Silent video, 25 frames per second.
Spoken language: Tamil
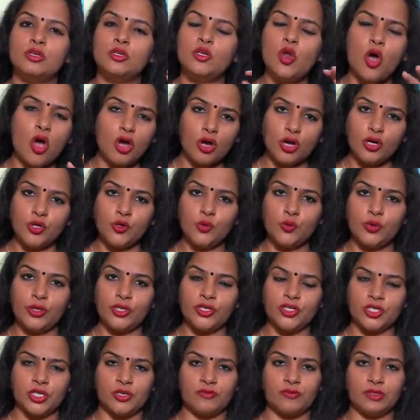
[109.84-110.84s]
லாங்கர்
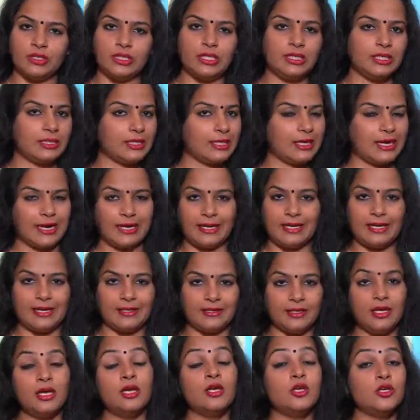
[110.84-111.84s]
டியூரேஷன் வந்து இதுக்கு
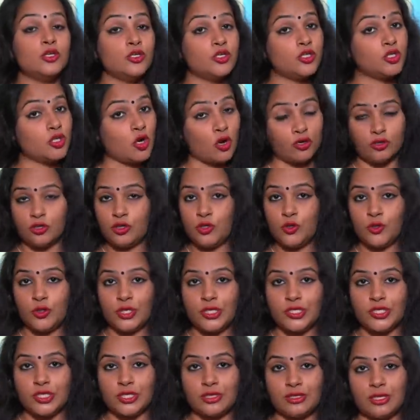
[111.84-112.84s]
கிடையாது ஷார்ட்டர்
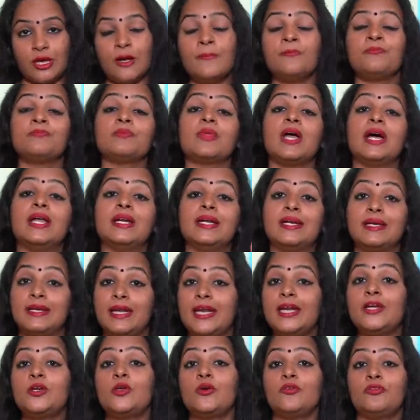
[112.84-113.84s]
டியூரேஷன் தான் அண்ட்
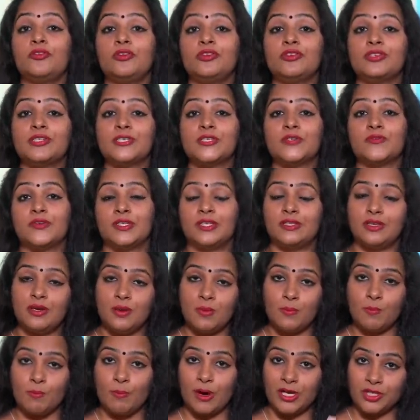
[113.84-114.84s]
ரேட் ஆஃப் இன்ட்ரெஸ்ட் வந்து
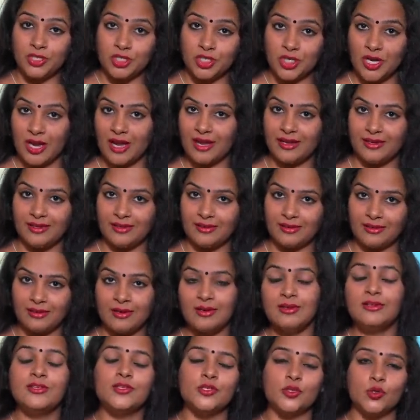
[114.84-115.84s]
மச் ஹையர்
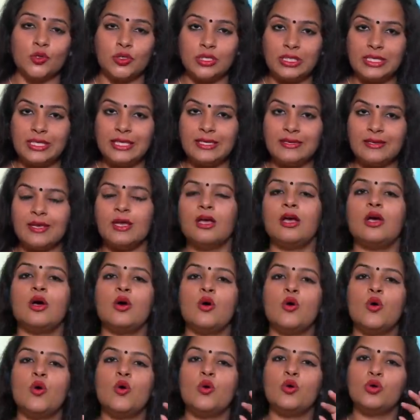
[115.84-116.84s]
ஸோ நீங்கள்
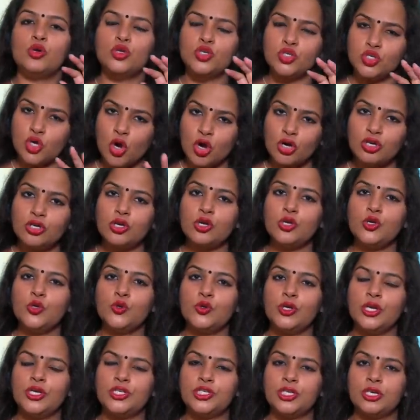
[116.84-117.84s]
ஒரு ஷார்ட்டர்
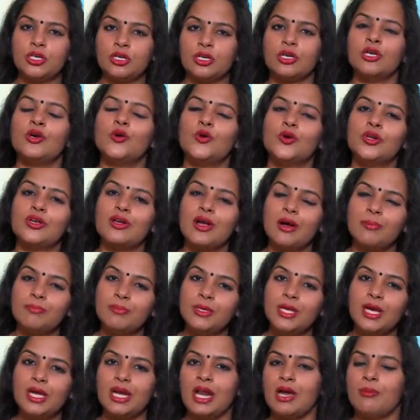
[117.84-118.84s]
டியூரேஷனுக்கு ஒரு
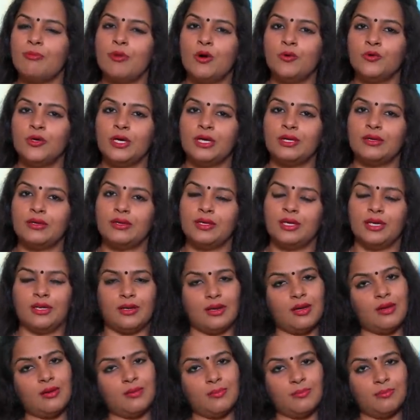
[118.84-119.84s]
கம்மியான அமௌண்ட்
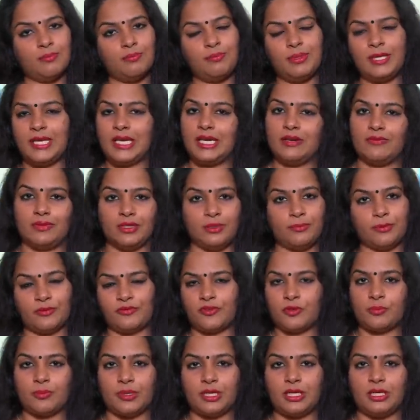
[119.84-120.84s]
எடுக்கிறீங்கன்னா பிஎல் வந்து
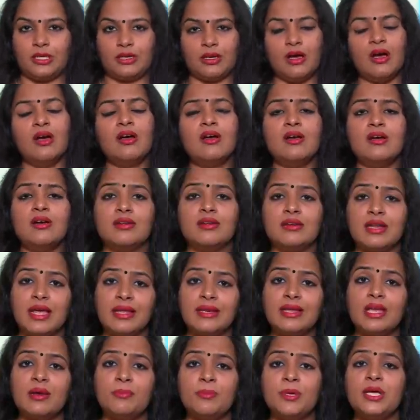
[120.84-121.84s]
ப்ரிஃபர் பண்ணிக்கலாம்
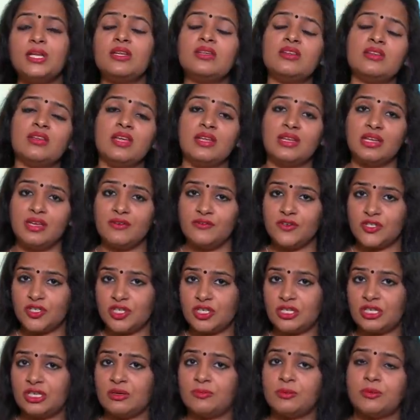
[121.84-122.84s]
நிறைய பேர் நிறைய
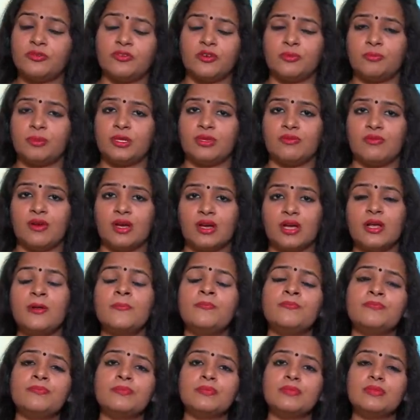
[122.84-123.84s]
விஷயத்துக்கு ப்ரிஃபர் பண்ணுவாங்க
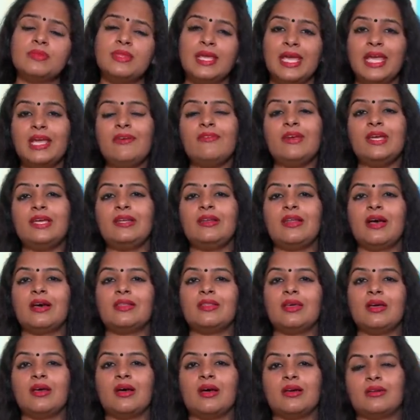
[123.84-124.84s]

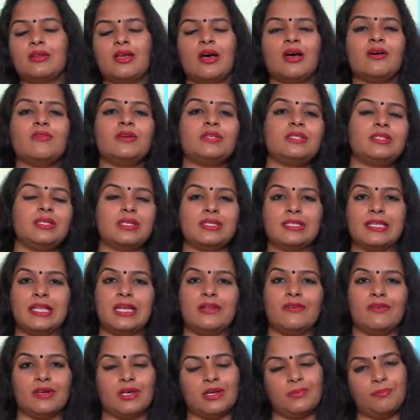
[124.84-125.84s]
தேவையில்லாத அனாவசிய
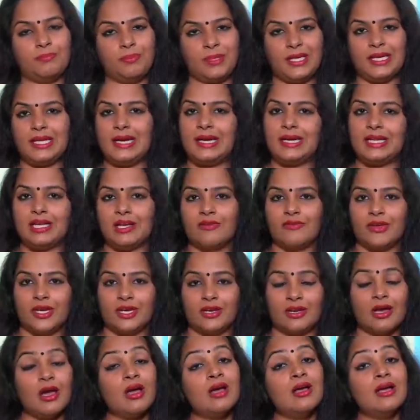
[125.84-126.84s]
செலவுக்கு பிஎல் எடுக்க
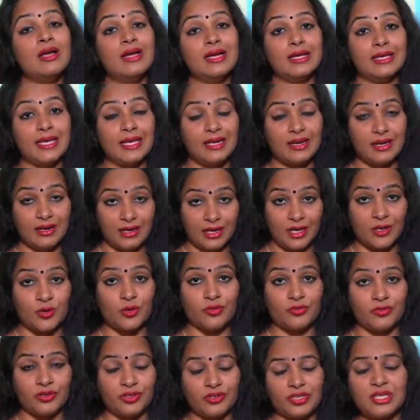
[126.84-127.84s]
வேண்டாம் ஏன்னா ரேட்
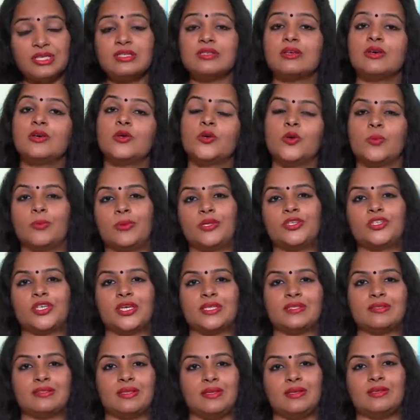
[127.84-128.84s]
ஆஃப் இன்ட்ரெஸ்ட் ரொம்ப
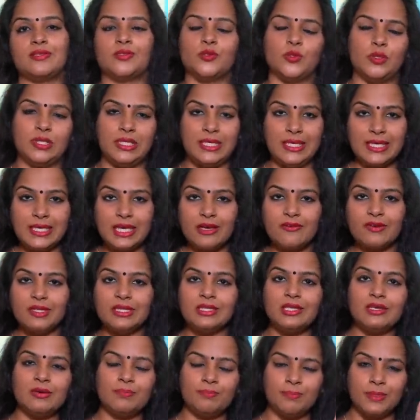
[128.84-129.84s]
ஜாஸ்தி ஸோ நீங்கள்
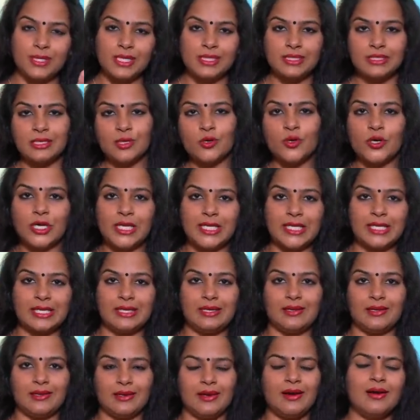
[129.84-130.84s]
வந்து பர்சனல்
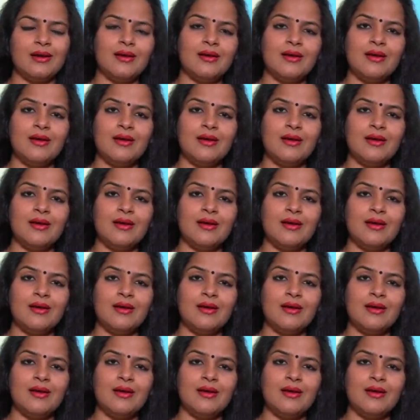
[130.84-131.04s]
எடுக்கிறீங்கன்னா